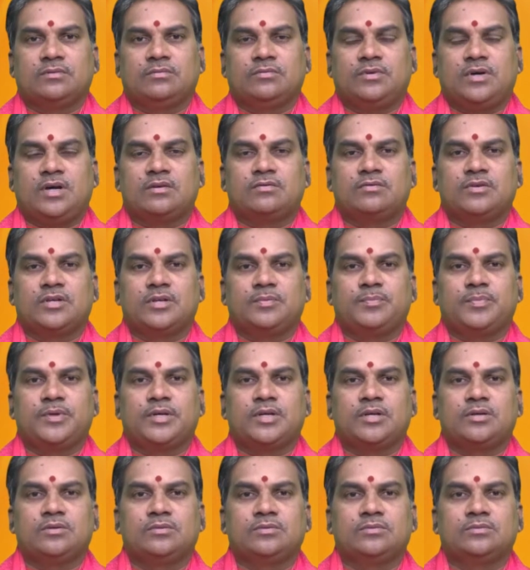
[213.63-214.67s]
వాహనం
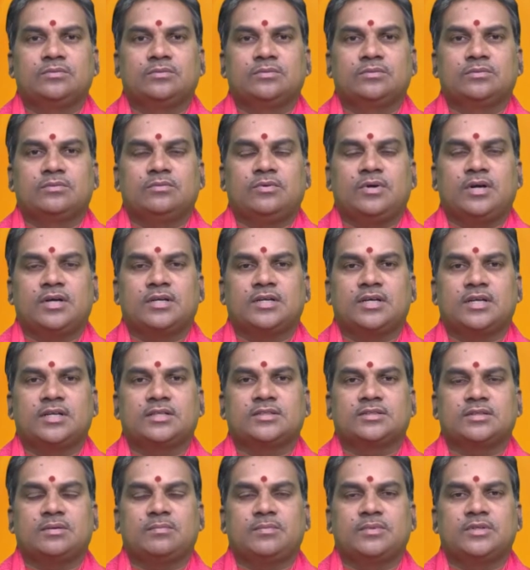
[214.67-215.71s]
రిపేర్లు
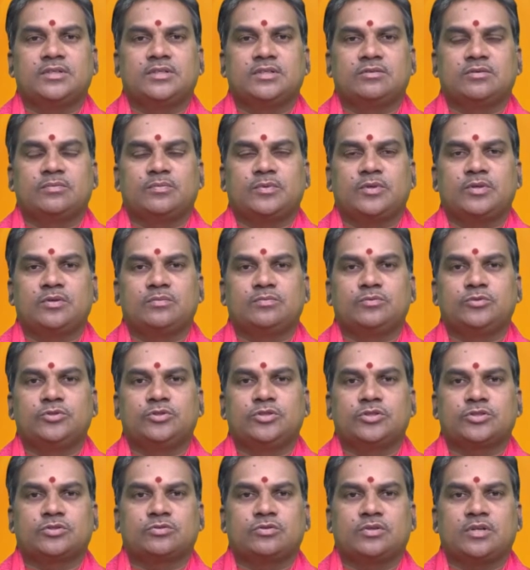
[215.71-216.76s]
వాహనాలకు సంబంధించిన పనులు
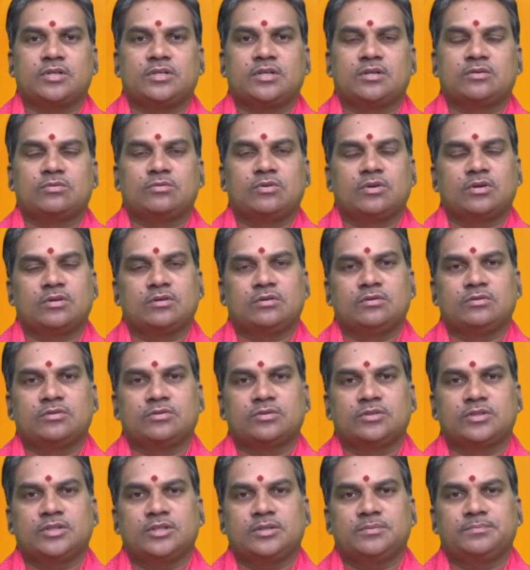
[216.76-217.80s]
పూర్తి చేసుకోవడానికి అనుకూలంగా
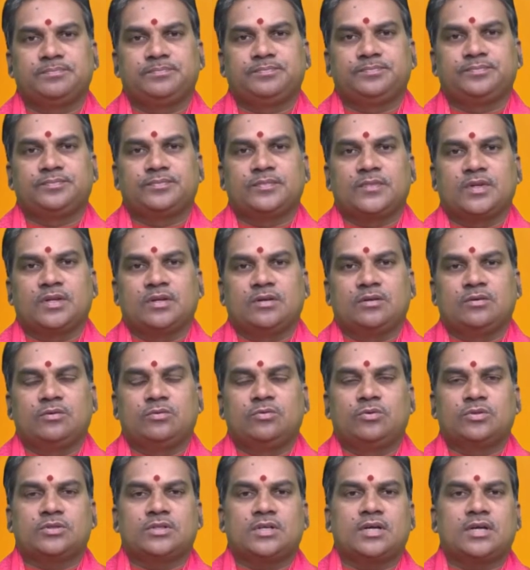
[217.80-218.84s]
ఉంటుంది
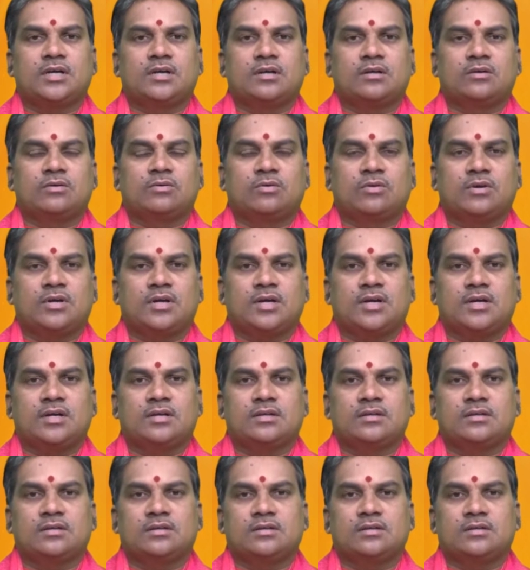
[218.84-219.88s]
నూతన గృహ
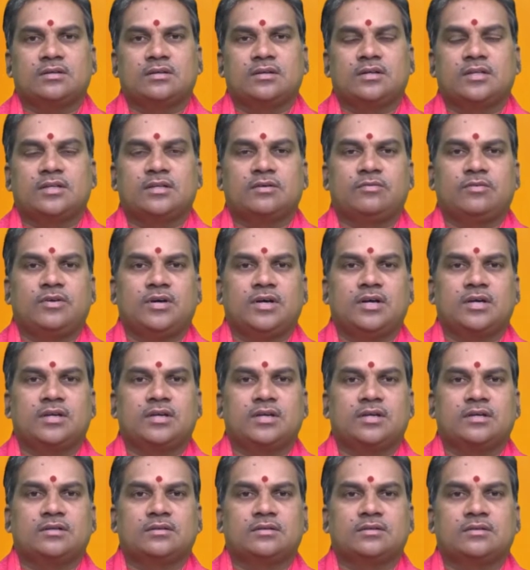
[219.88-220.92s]
లేదా వాహన
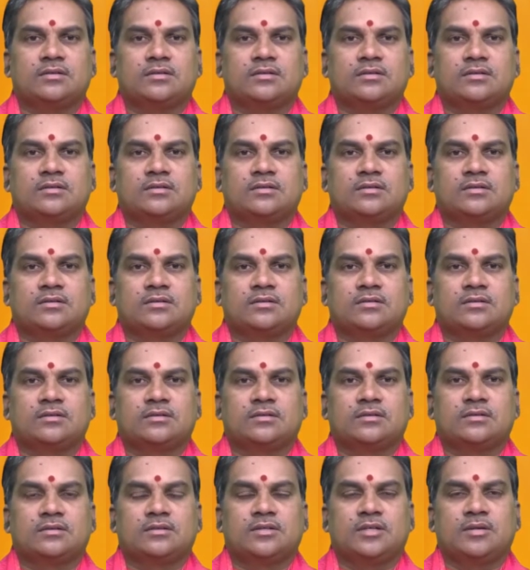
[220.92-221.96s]

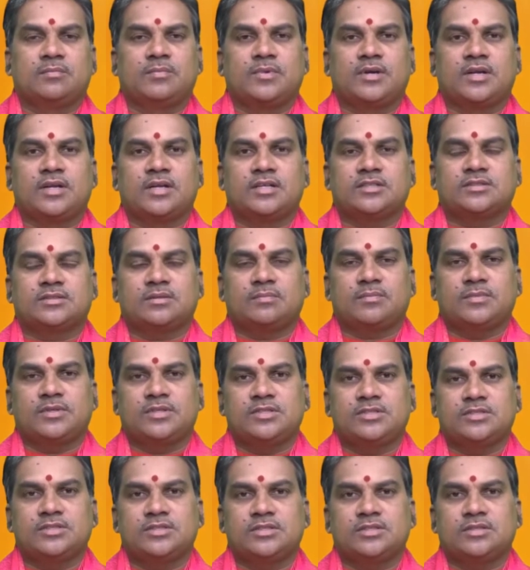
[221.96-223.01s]
నిర్మాణానికి
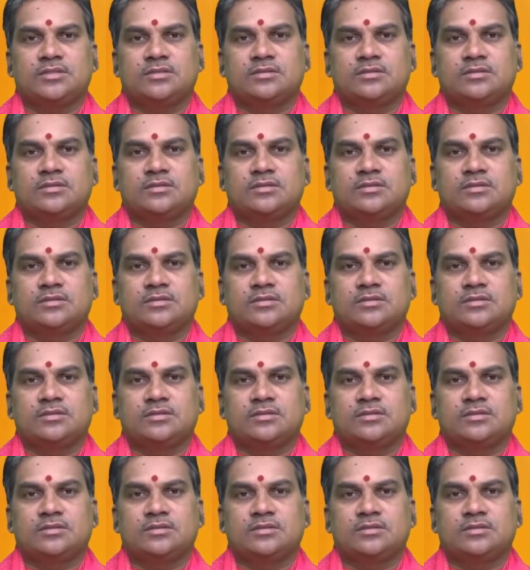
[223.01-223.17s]
సంబంధించి